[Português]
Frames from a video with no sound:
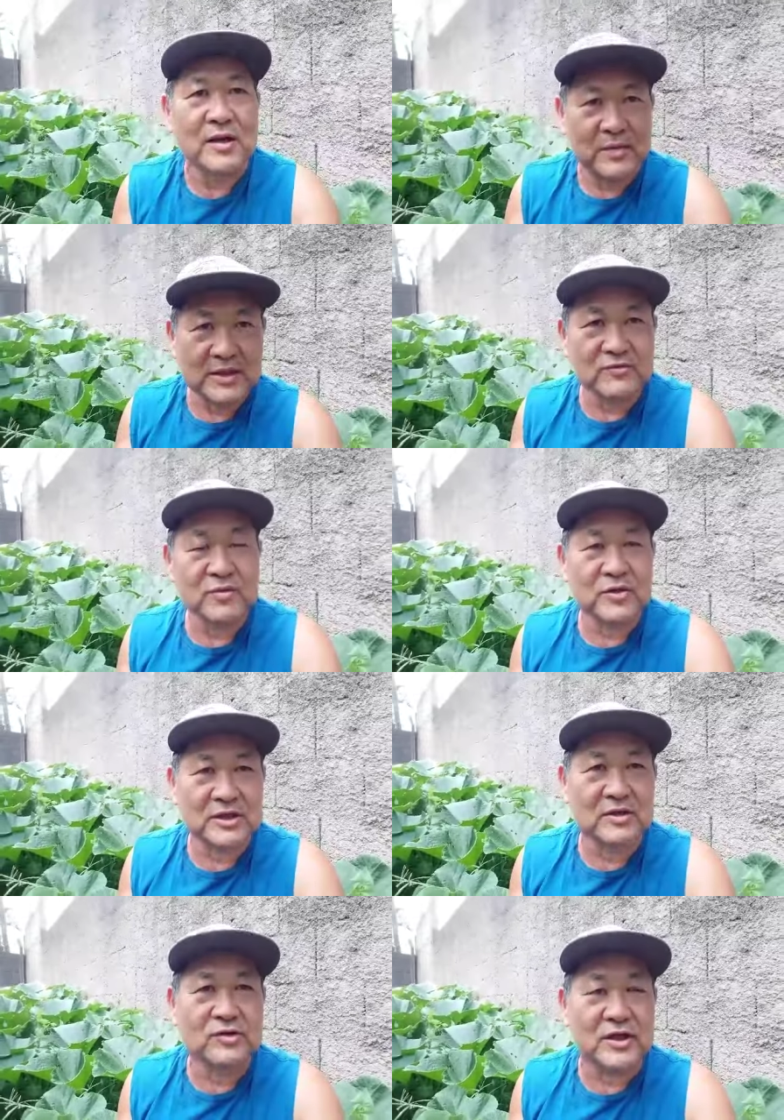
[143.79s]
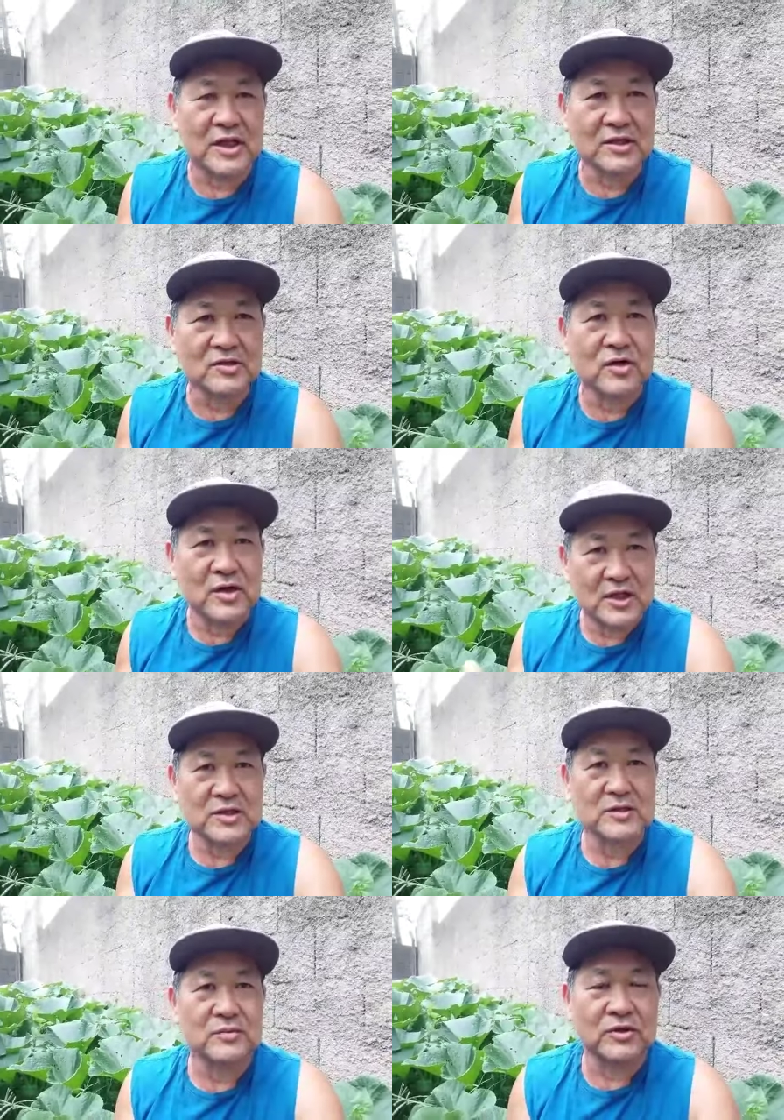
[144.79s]
Mas eu vou mostrar os inícios
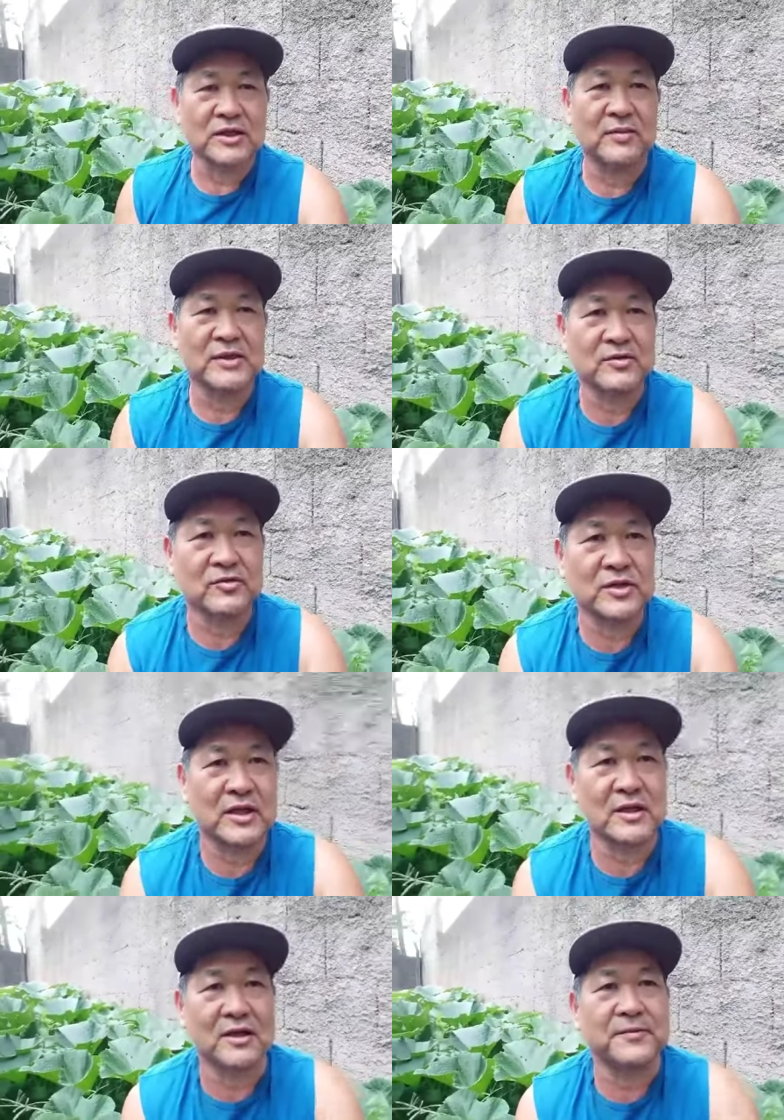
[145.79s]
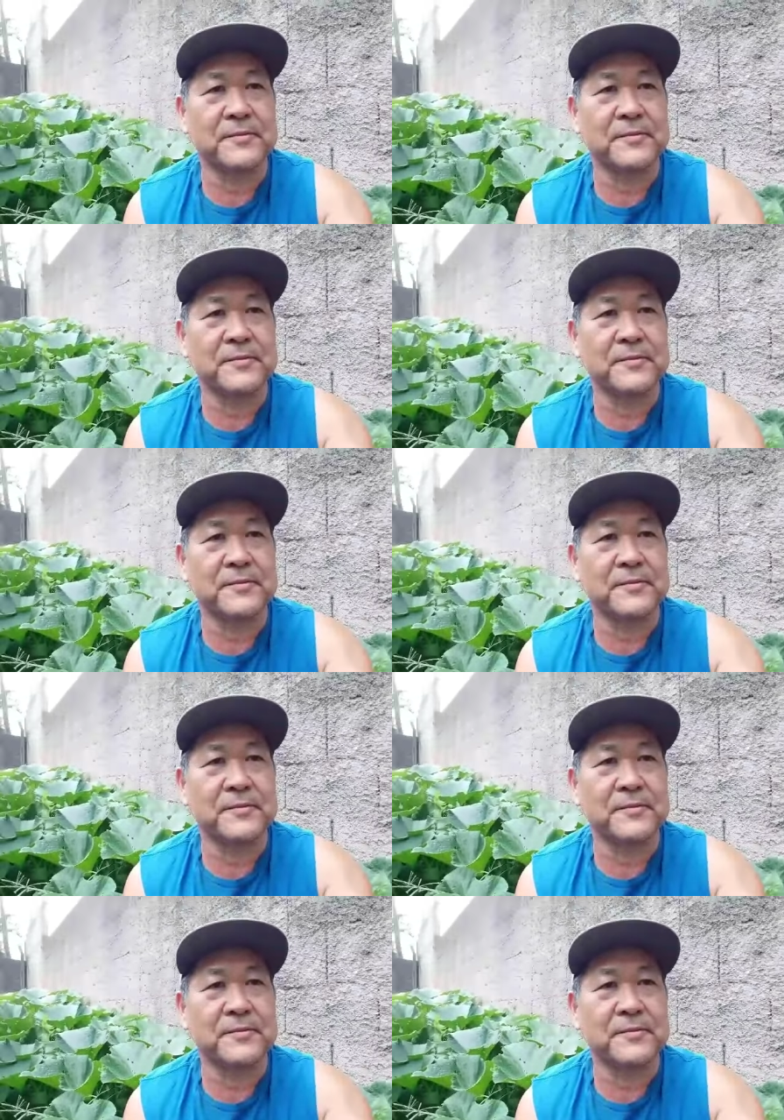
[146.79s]
e mostrar mais alguns detalhes.